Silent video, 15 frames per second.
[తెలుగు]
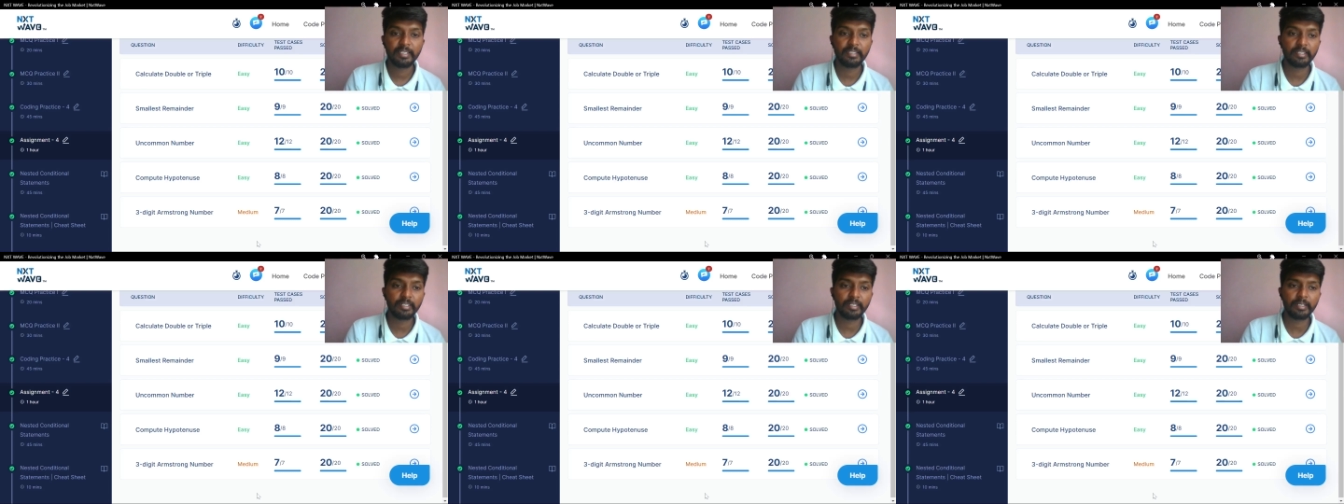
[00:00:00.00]

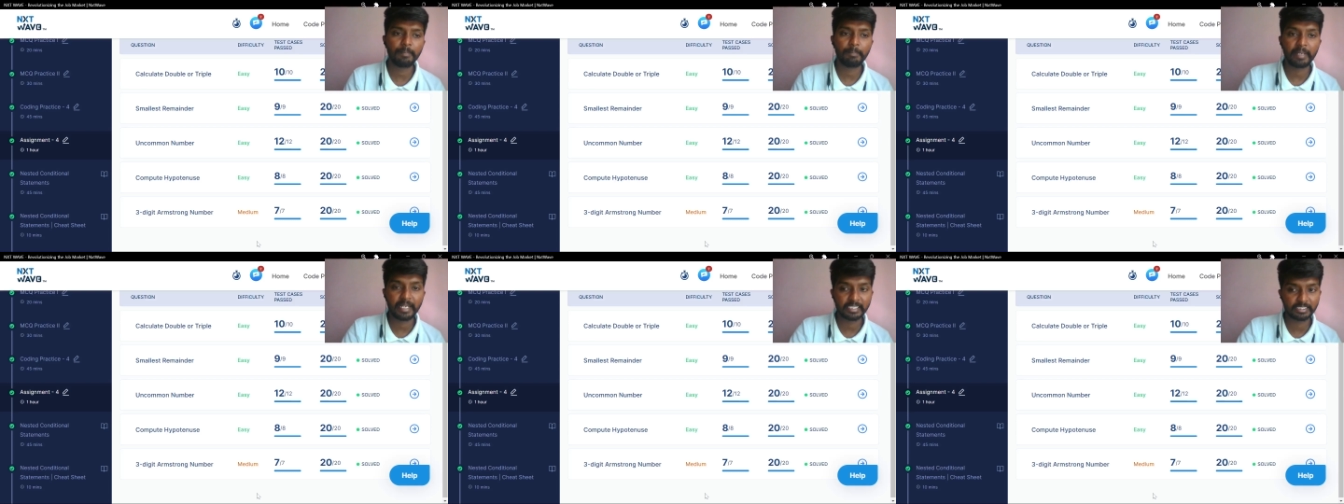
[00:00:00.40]
ఎందుకంటే
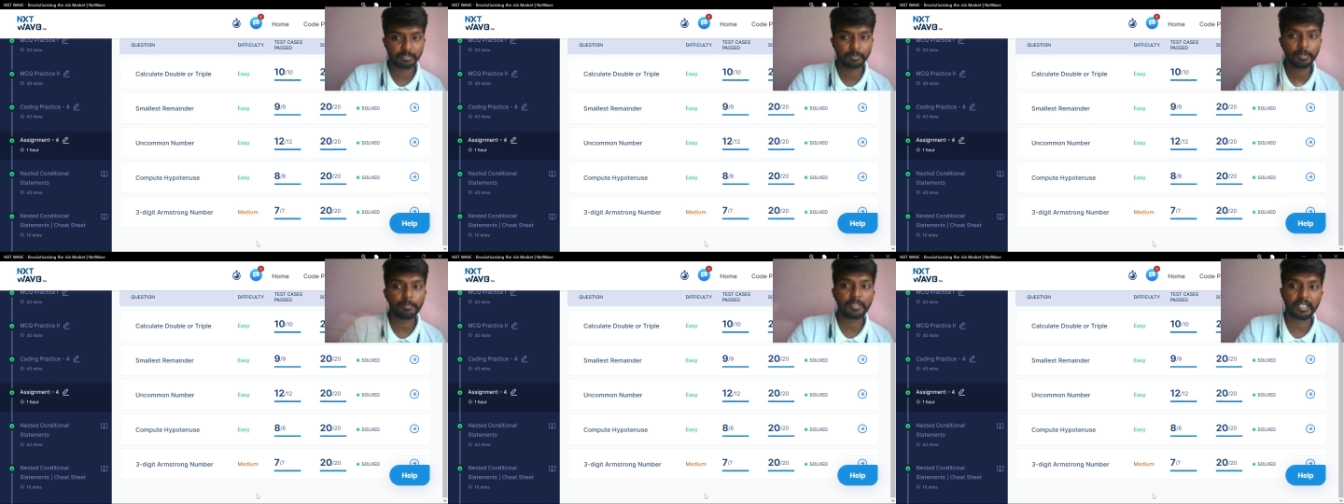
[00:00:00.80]

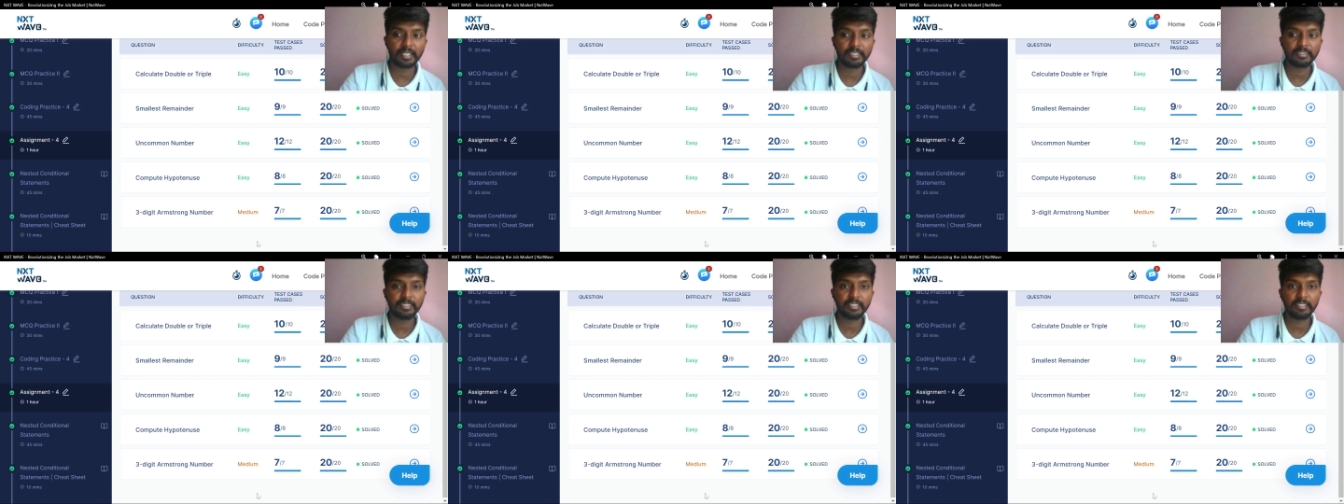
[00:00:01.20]
మ్యాక్సిమం
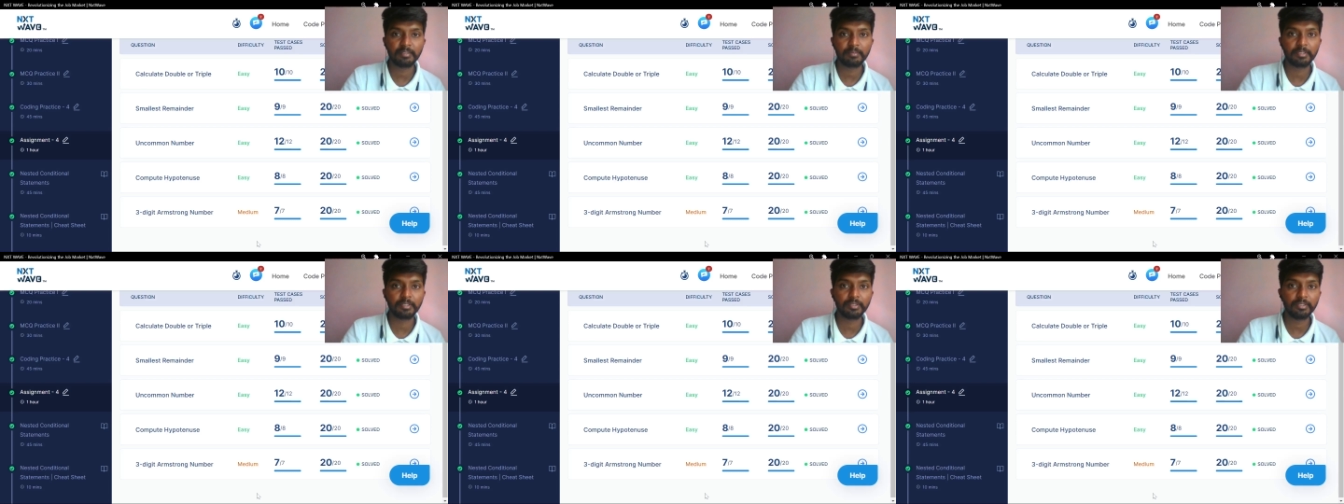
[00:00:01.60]
ట్రై
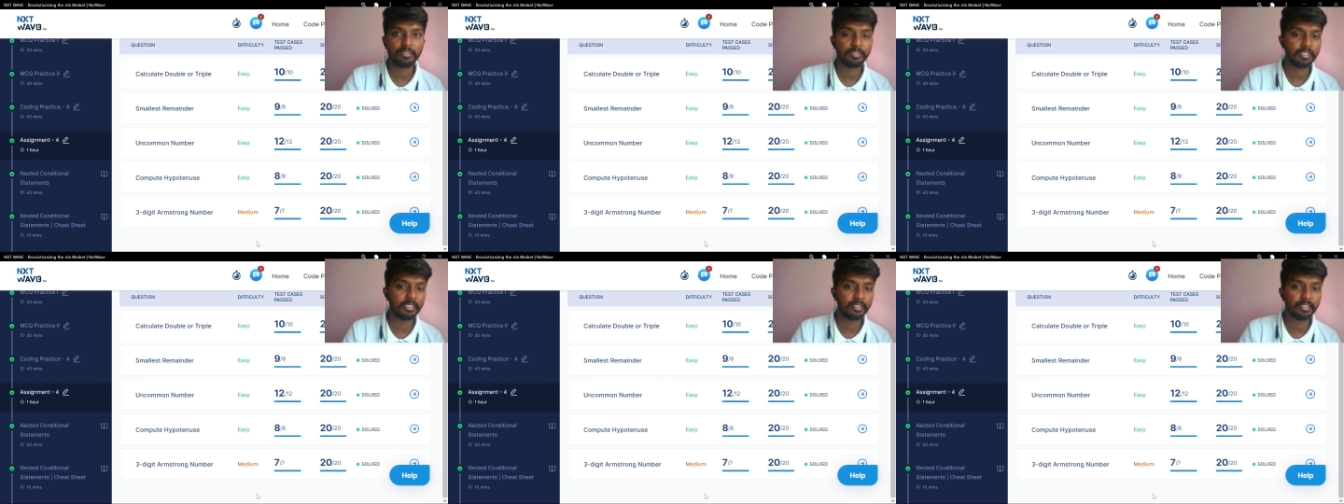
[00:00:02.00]
చేయండి మీరు
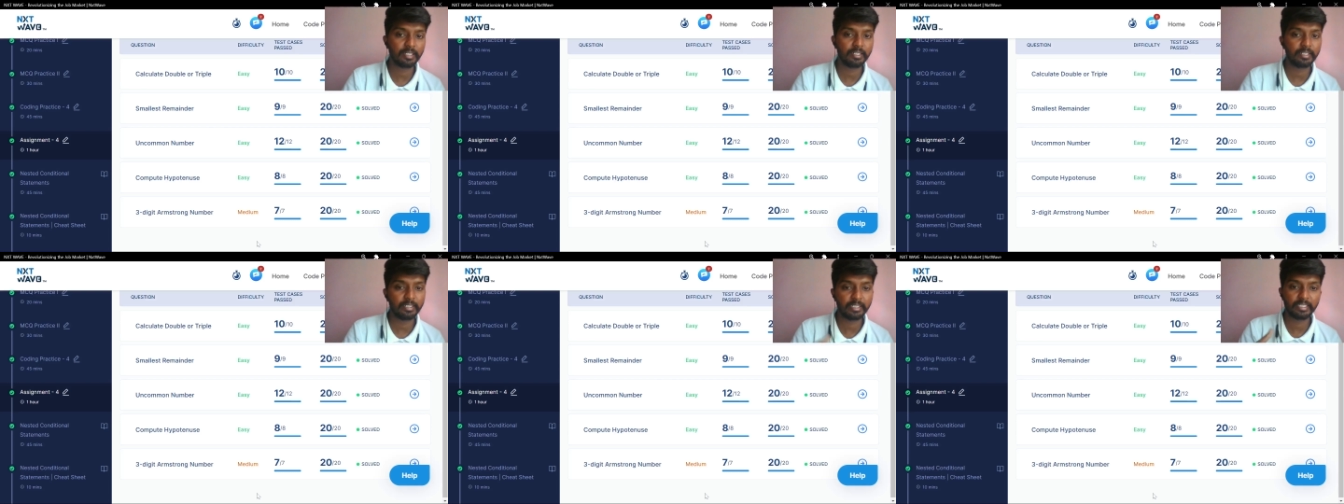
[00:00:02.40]

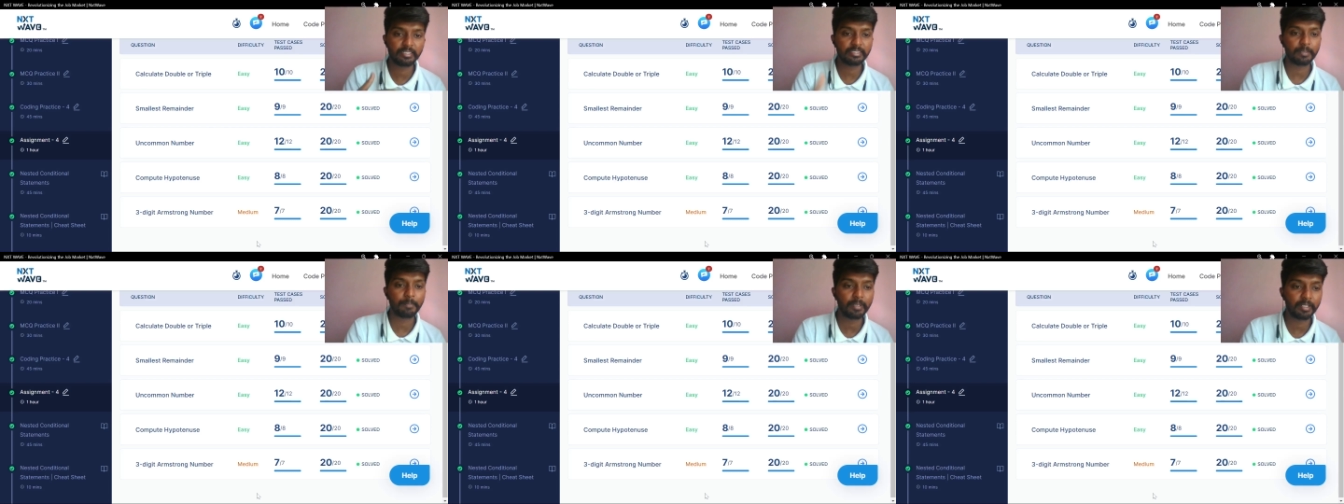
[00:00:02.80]
ఎందుకంటే
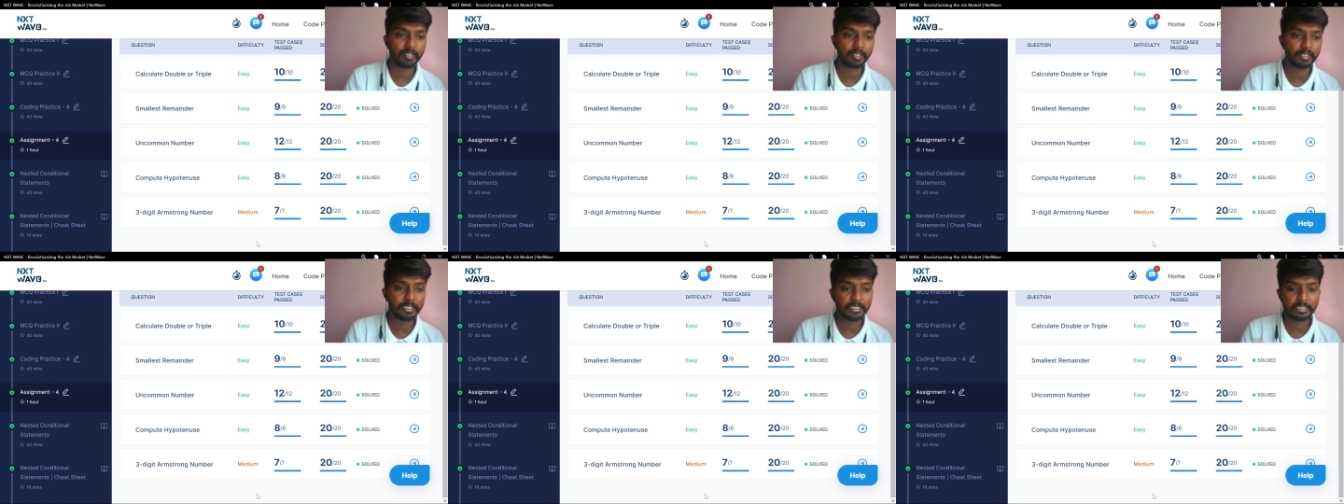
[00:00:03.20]
నేను
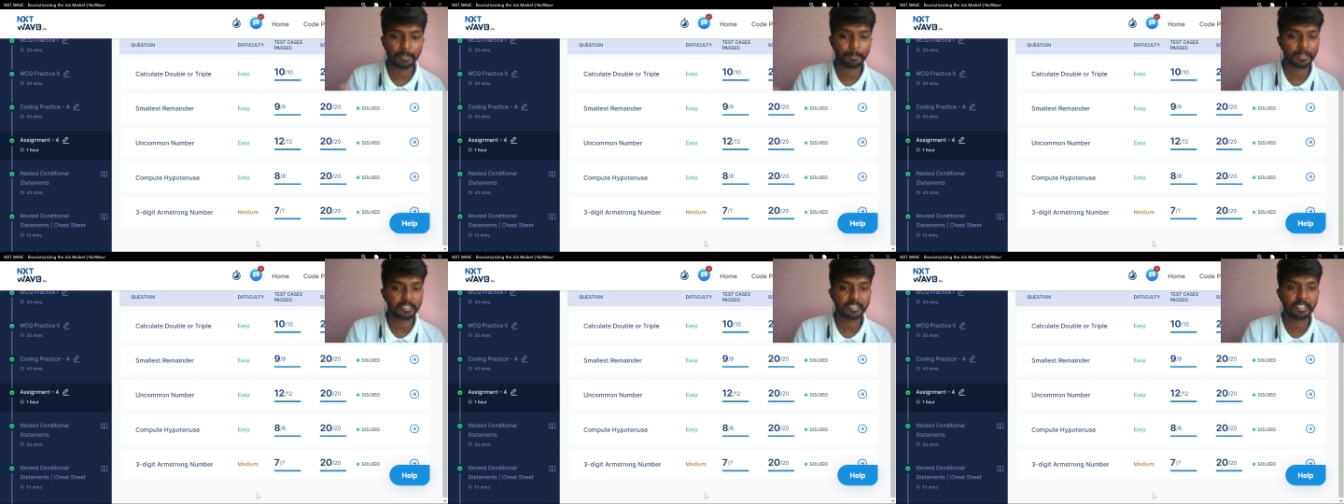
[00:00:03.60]
చెప్పంగా నేను
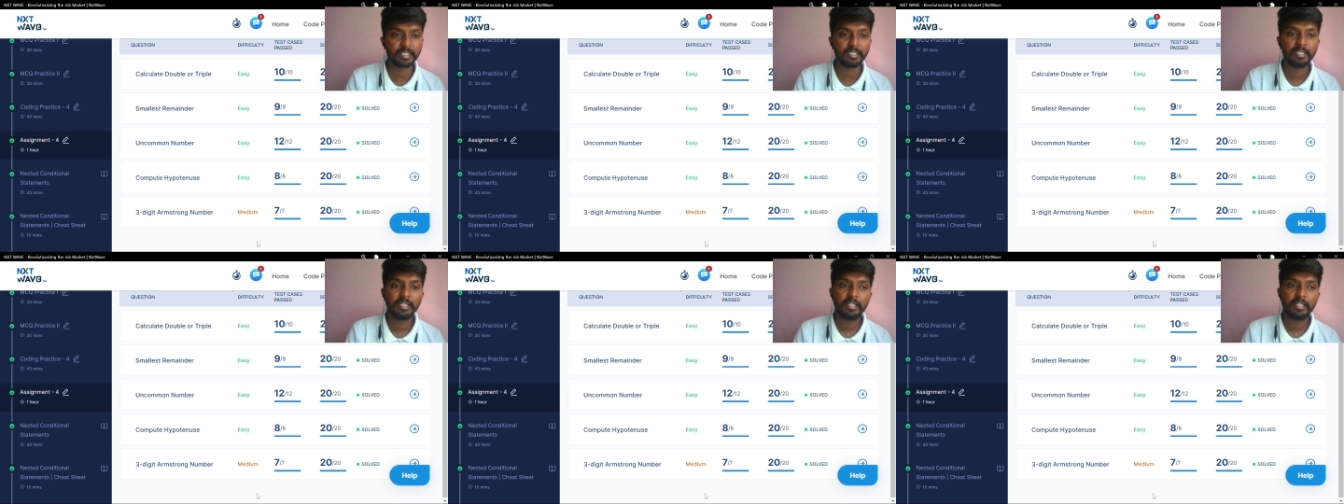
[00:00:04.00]
చెప్పేస్తే